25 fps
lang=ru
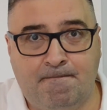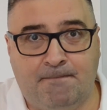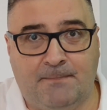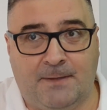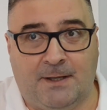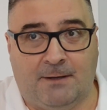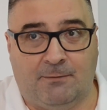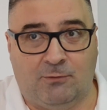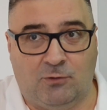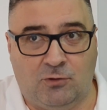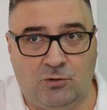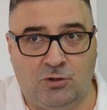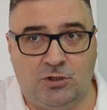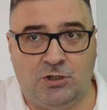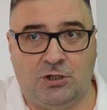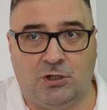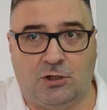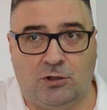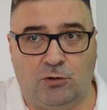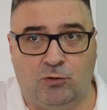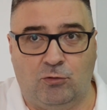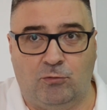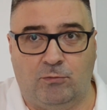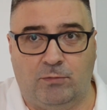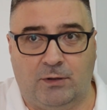Там тоже
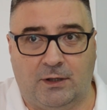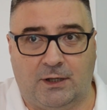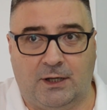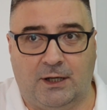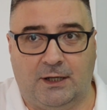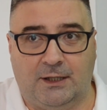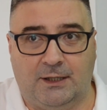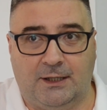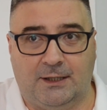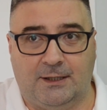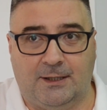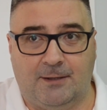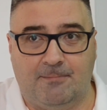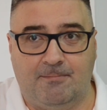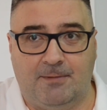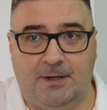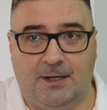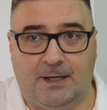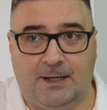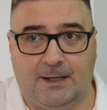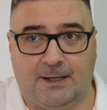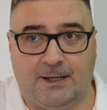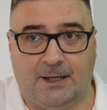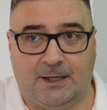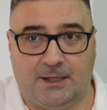клумбы когда-то
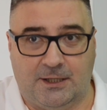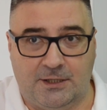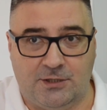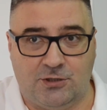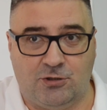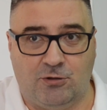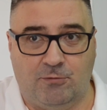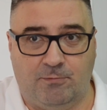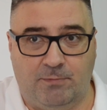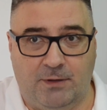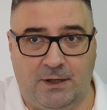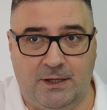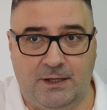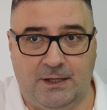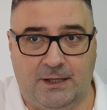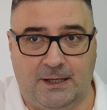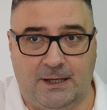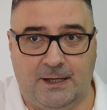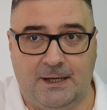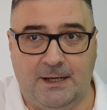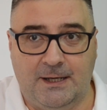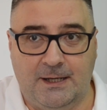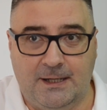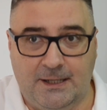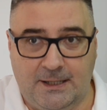были, как и
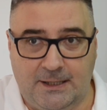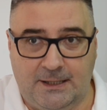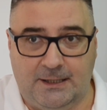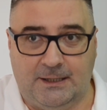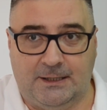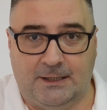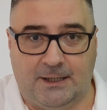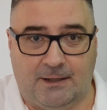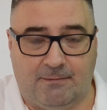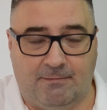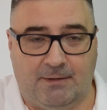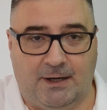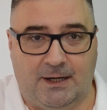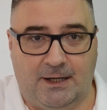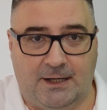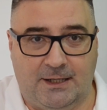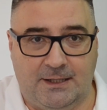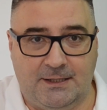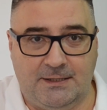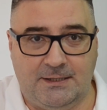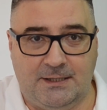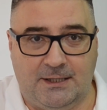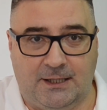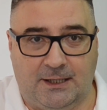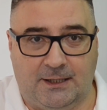ступеньки и
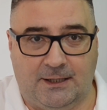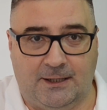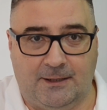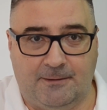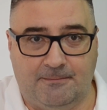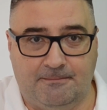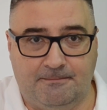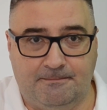нормальные стены.